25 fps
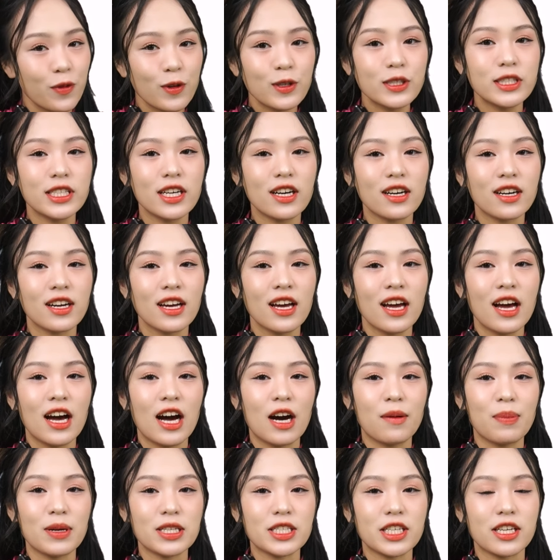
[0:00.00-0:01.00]
Phú Chân,
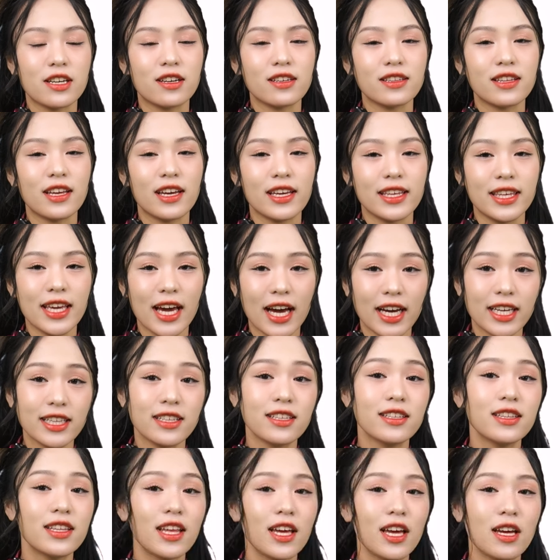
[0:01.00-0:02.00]
bác sĩ có thể giải
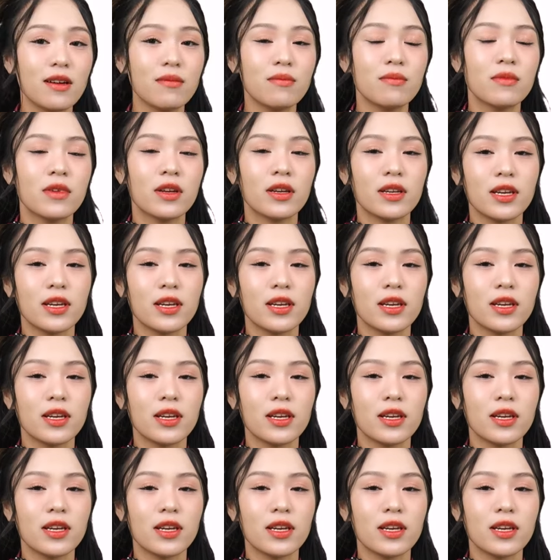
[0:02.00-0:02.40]
thích thêm